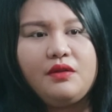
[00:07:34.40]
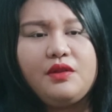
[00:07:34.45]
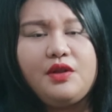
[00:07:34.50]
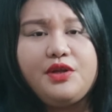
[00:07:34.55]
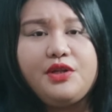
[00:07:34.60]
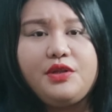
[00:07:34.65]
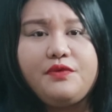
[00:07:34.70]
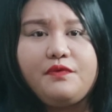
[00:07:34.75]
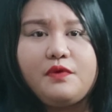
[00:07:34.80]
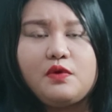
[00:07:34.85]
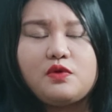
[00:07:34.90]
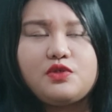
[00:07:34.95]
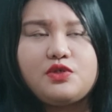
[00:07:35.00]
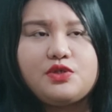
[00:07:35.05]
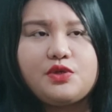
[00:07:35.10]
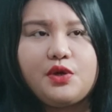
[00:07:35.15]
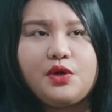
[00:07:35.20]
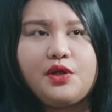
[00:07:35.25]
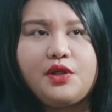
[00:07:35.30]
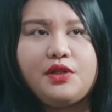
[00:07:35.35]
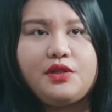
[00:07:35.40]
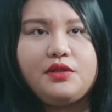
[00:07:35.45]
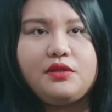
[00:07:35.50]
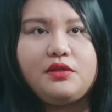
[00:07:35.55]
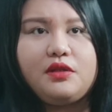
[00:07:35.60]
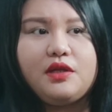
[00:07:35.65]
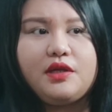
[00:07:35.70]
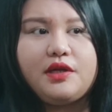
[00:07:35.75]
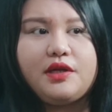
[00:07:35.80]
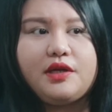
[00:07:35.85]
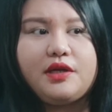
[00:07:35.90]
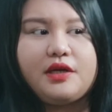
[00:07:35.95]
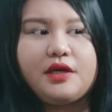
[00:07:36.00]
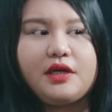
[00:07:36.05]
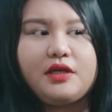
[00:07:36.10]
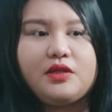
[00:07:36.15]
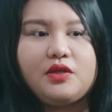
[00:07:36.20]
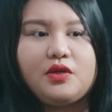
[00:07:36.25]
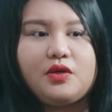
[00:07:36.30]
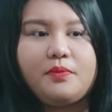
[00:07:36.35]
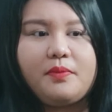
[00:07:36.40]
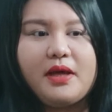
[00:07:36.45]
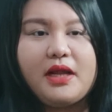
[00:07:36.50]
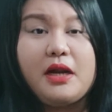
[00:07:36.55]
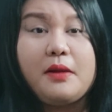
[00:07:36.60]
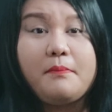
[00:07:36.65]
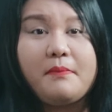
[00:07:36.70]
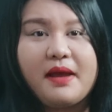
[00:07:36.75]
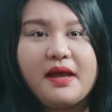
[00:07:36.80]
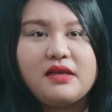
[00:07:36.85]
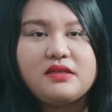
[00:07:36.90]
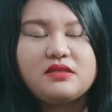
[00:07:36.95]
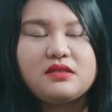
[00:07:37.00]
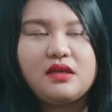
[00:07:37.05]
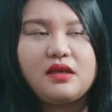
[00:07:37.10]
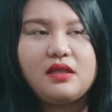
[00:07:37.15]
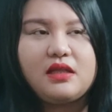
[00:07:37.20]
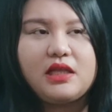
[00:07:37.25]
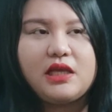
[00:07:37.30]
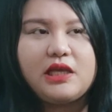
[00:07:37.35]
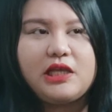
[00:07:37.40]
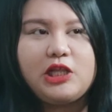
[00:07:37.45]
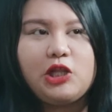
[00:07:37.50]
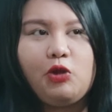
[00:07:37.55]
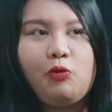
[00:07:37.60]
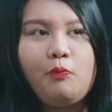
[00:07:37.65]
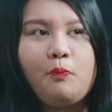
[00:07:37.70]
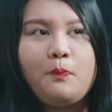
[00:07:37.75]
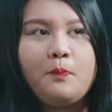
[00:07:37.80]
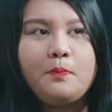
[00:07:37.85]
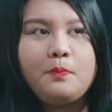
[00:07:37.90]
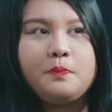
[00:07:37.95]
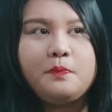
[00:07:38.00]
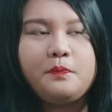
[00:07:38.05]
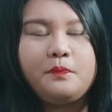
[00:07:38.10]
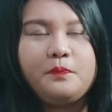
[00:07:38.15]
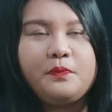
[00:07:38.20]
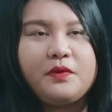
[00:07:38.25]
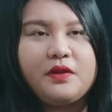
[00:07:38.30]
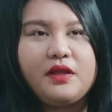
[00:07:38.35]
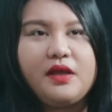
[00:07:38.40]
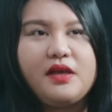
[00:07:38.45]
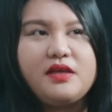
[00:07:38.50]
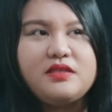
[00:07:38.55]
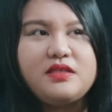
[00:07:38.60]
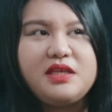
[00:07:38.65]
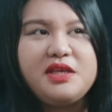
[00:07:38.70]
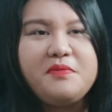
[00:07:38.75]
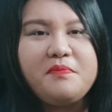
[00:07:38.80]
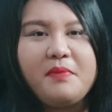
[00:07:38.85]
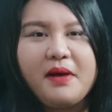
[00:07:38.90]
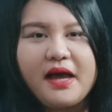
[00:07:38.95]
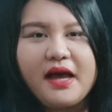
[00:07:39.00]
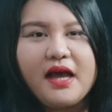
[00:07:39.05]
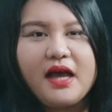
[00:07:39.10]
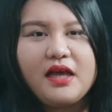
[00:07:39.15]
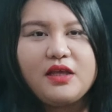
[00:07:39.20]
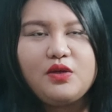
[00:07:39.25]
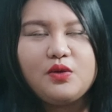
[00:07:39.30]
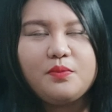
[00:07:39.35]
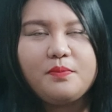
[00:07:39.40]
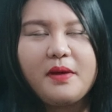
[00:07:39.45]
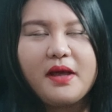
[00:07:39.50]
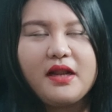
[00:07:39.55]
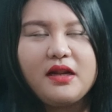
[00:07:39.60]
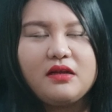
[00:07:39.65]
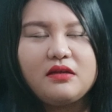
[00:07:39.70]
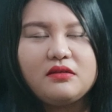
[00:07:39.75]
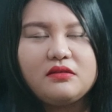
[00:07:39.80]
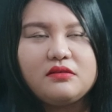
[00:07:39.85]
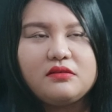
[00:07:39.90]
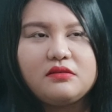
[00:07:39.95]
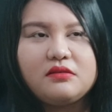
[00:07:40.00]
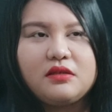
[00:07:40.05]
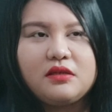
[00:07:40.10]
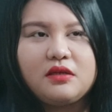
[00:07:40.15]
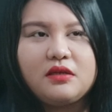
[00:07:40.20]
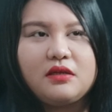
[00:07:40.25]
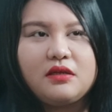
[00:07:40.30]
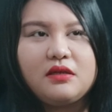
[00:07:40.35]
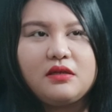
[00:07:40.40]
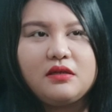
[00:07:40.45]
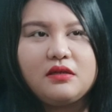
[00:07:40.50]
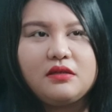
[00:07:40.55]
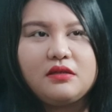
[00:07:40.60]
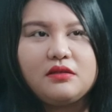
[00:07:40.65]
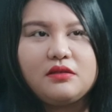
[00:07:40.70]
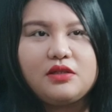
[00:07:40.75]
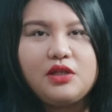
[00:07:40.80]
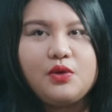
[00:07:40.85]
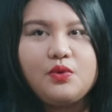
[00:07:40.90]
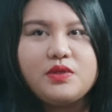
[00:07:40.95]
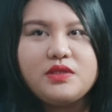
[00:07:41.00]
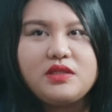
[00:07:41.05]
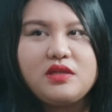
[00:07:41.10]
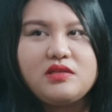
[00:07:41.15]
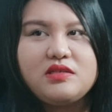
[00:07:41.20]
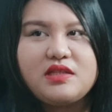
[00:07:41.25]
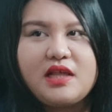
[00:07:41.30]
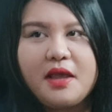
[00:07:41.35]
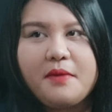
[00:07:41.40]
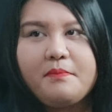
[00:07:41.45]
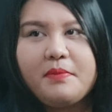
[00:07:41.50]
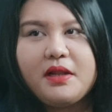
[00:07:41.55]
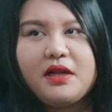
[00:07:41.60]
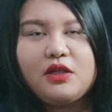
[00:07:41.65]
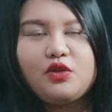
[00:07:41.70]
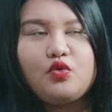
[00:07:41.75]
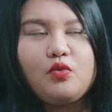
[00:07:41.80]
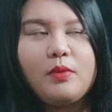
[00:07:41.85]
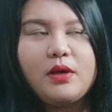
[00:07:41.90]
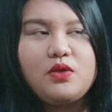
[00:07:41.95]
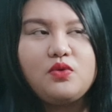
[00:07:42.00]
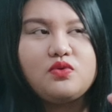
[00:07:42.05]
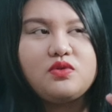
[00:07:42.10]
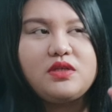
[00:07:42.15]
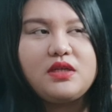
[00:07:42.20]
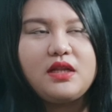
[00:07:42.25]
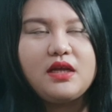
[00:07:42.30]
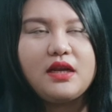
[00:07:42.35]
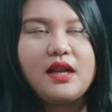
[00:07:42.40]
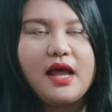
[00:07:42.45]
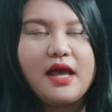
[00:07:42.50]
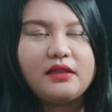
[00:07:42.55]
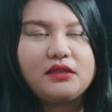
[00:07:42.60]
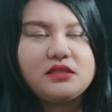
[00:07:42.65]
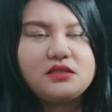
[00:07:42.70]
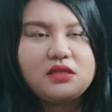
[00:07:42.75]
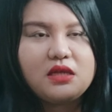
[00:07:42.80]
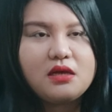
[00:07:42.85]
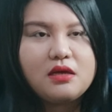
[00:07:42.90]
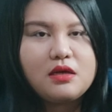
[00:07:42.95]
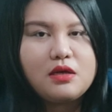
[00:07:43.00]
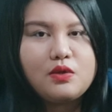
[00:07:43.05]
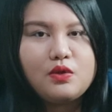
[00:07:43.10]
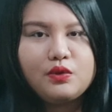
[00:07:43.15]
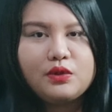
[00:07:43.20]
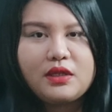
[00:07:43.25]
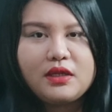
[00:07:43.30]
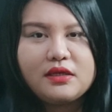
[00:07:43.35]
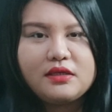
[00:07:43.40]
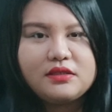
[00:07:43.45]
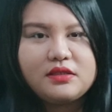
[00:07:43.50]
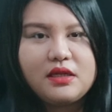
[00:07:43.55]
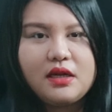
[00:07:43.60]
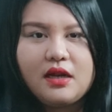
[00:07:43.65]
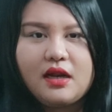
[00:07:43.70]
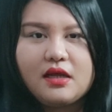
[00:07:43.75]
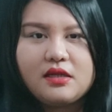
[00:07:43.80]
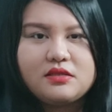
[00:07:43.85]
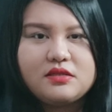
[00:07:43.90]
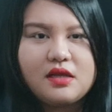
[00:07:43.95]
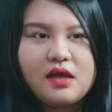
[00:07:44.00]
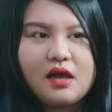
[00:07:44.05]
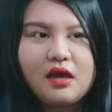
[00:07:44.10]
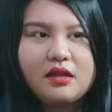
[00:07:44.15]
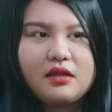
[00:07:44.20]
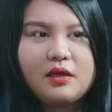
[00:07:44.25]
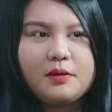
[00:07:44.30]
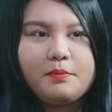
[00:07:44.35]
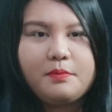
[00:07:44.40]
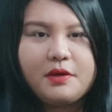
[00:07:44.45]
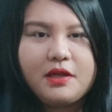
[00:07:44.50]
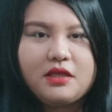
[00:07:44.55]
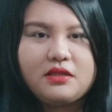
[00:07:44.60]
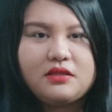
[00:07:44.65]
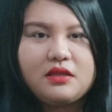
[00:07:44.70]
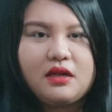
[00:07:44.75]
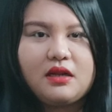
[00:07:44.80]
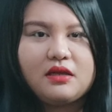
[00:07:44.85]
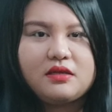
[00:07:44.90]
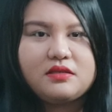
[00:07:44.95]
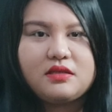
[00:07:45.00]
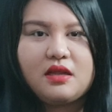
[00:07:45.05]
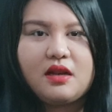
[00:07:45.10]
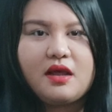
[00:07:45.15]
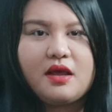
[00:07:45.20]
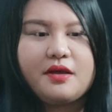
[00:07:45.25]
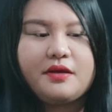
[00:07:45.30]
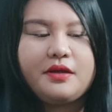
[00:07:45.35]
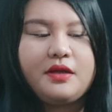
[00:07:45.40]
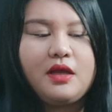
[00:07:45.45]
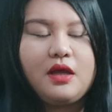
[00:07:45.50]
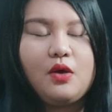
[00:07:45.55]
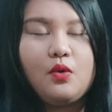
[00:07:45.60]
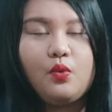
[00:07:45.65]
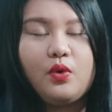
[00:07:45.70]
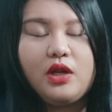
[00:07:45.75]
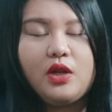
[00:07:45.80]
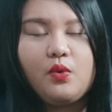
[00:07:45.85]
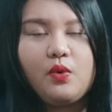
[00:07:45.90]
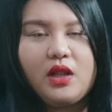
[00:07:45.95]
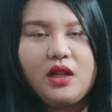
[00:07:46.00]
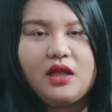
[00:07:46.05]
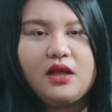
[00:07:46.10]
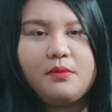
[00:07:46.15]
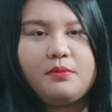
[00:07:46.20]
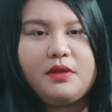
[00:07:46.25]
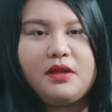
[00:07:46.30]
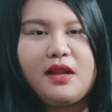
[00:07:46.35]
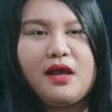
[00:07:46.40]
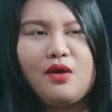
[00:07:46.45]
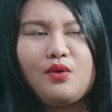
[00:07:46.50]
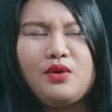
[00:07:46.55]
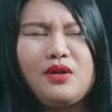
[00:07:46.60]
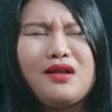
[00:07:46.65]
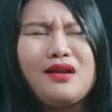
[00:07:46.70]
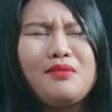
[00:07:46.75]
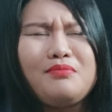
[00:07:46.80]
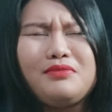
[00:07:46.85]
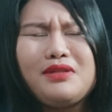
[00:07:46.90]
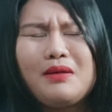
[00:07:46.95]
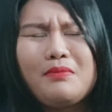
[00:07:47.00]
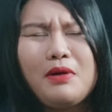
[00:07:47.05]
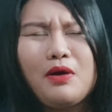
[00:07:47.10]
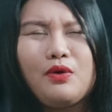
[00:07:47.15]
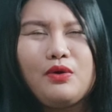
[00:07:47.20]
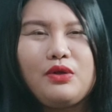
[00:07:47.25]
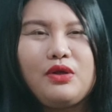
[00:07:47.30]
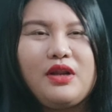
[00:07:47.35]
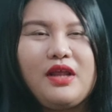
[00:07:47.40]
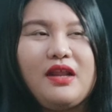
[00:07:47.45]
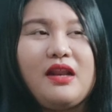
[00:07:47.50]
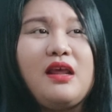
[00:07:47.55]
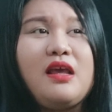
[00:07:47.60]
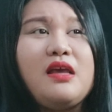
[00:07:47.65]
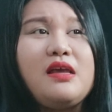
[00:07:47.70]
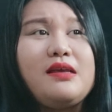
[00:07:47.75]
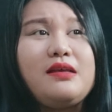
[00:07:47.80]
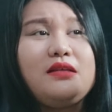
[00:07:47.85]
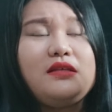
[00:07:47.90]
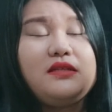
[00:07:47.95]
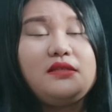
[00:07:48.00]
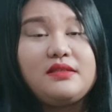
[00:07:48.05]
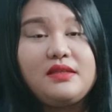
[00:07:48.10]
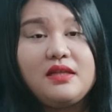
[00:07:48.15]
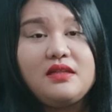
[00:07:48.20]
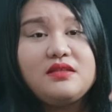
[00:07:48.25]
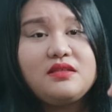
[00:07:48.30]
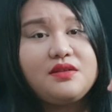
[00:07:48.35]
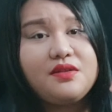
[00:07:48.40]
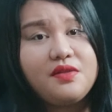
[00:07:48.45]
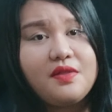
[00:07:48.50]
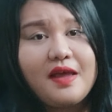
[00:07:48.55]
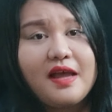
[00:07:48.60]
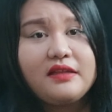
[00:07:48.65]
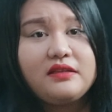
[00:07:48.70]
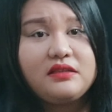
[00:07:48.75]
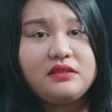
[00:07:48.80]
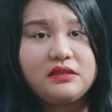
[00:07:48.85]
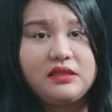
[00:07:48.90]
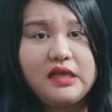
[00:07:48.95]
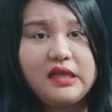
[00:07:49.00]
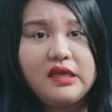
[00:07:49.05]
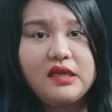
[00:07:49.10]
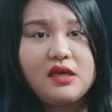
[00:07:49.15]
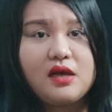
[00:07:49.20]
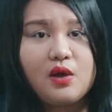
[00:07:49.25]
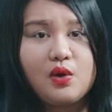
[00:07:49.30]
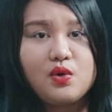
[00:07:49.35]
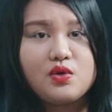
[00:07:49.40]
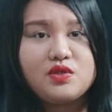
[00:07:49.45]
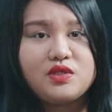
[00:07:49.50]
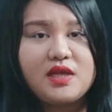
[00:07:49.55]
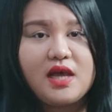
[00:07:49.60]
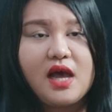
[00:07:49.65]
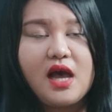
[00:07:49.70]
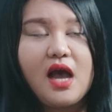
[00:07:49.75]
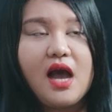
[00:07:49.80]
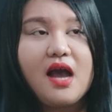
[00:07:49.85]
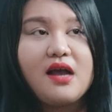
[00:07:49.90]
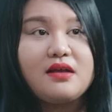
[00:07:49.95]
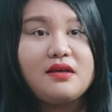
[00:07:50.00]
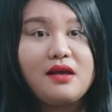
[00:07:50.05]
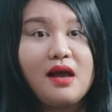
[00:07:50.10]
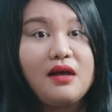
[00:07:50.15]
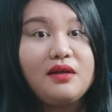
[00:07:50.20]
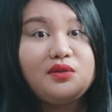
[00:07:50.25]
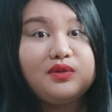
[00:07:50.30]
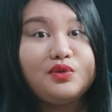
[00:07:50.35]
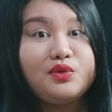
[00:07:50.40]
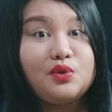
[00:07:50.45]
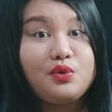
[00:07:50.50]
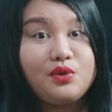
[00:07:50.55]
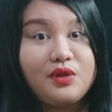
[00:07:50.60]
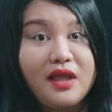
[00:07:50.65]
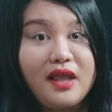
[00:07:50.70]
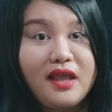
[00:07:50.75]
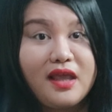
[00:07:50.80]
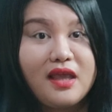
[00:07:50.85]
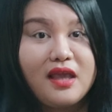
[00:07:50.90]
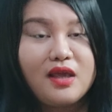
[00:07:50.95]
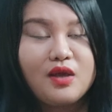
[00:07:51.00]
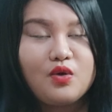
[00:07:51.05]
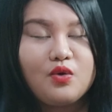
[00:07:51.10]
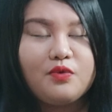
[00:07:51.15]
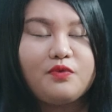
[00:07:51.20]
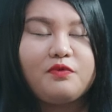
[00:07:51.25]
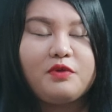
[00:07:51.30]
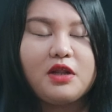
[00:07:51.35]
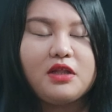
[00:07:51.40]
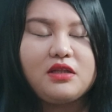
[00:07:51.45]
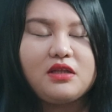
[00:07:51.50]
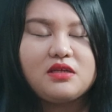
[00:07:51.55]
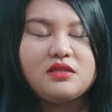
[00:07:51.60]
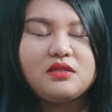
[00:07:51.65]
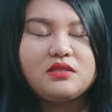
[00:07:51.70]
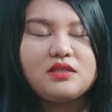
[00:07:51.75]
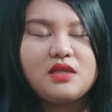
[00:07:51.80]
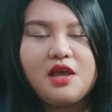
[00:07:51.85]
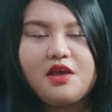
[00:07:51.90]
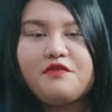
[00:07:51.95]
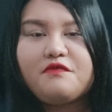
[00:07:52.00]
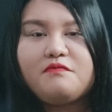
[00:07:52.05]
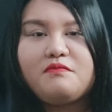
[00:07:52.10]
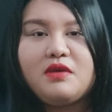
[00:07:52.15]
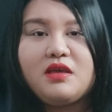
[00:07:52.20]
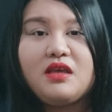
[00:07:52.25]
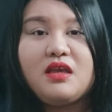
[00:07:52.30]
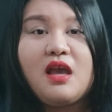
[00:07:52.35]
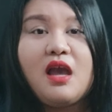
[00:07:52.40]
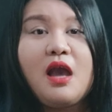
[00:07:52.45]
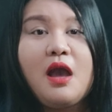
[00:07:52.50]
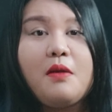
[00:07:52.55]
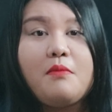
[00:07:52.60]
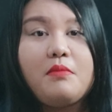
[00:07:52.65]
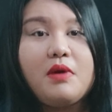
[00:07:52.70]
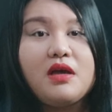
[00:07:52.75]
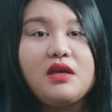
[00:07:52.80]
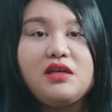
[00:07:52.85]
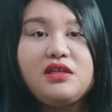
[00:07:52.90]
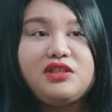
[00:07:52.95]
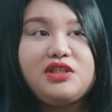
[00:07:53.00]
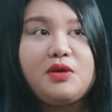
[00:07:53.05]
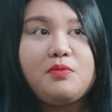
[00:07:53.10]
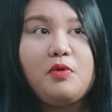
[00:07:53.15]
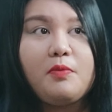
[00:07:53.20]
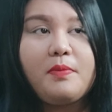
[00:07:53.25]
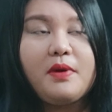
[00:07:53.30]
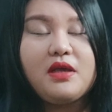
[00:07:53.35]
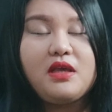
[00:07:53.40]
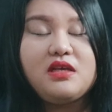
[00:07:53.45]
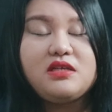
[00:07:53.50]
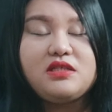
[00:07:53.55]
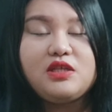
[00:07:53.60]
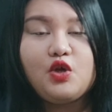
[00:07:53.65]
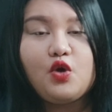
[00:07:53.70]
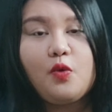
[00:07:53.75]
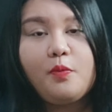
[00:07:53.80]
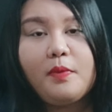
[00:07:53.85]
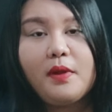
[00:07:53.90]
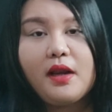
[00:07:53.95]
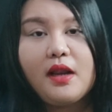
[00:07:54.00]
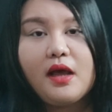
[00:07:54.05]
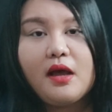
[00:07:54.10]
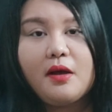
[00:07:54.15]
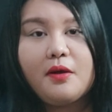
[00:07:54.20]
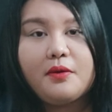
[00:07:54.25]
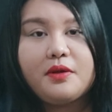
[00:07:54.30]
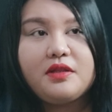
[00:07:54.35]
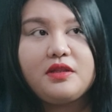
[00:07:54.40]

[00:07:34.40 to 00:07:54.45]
their devotion, their ano, parang mass ganyan. Guys, iba yung parang there was this time pa na tumayo silang lahat tapos nakaganon talaga sila lahat sa akin. Nag-pray talaga sila. Wina-welcome nila ako. Naramdaman ko yun. And since that day, kakosa, hanggang today, kung friend kita sa FB, makikita mo pagising ko pa lang,